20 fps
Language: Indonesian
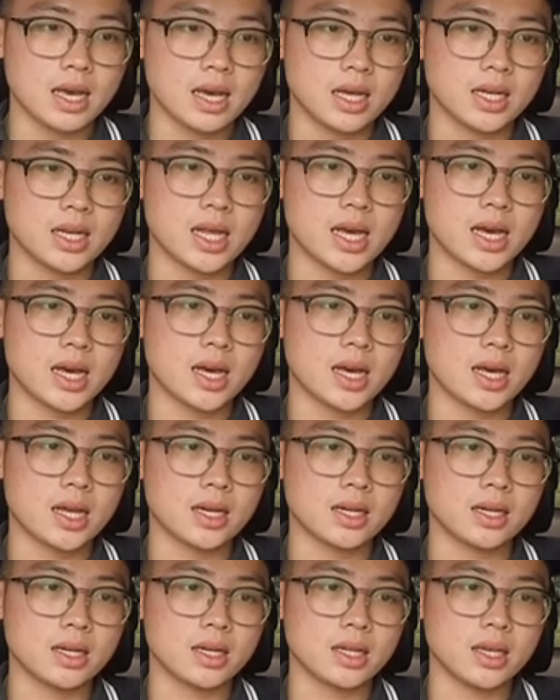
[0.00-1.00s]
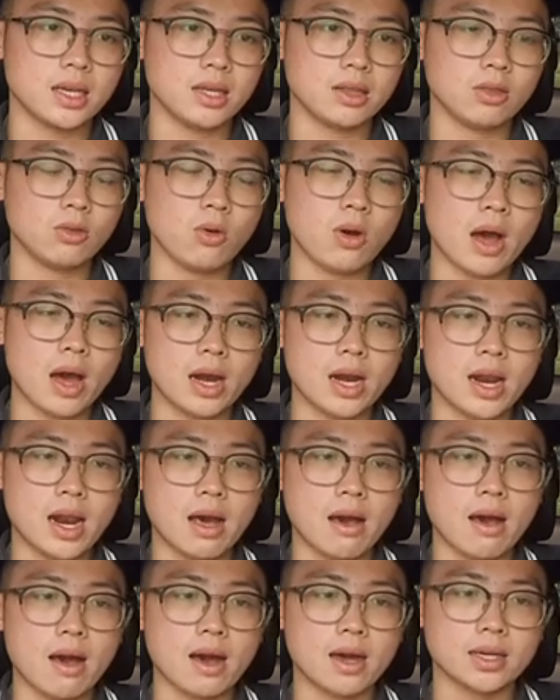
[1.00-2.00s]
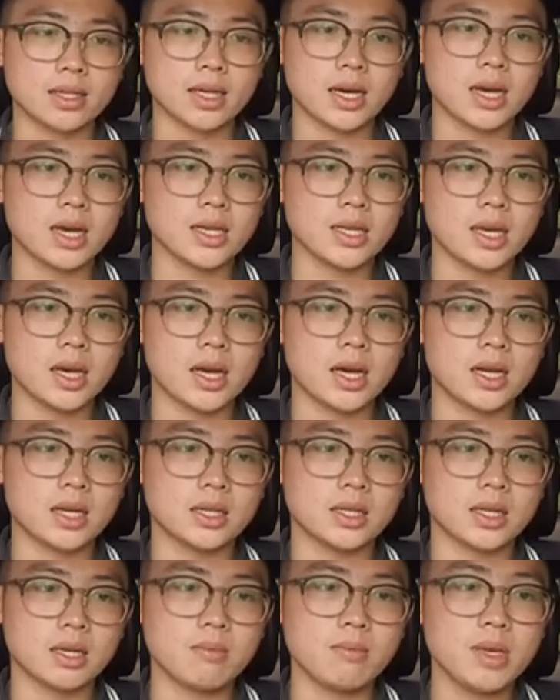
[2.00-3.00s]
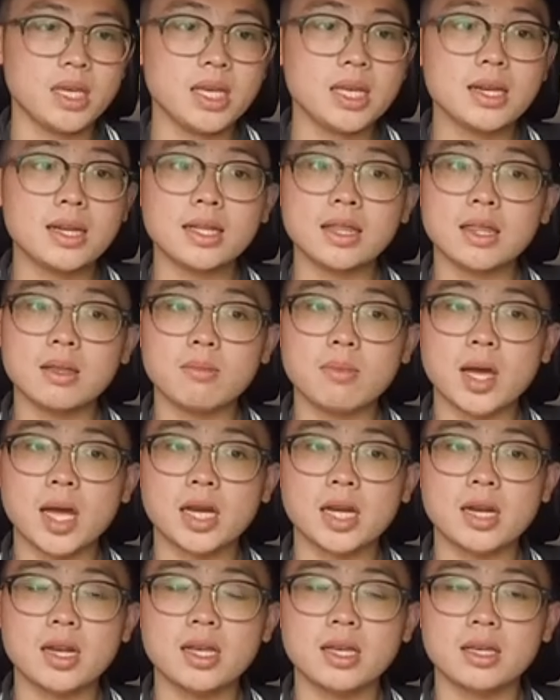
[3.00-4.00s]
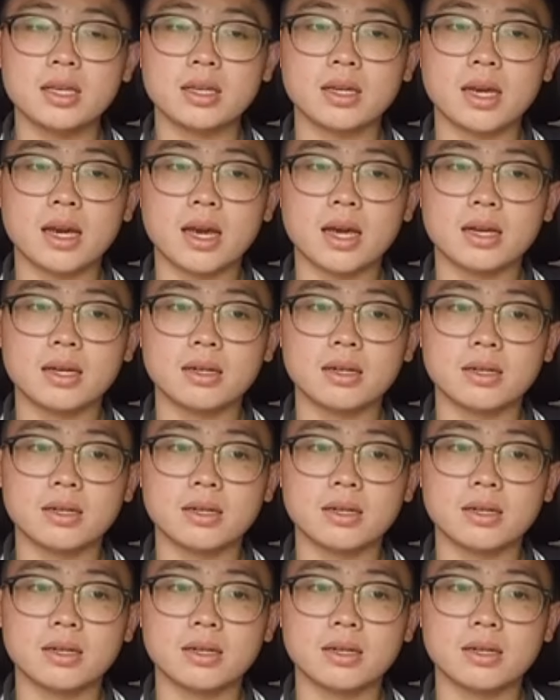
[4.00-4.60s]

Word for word: dan itu ada angka yang lebih irit dibandingkan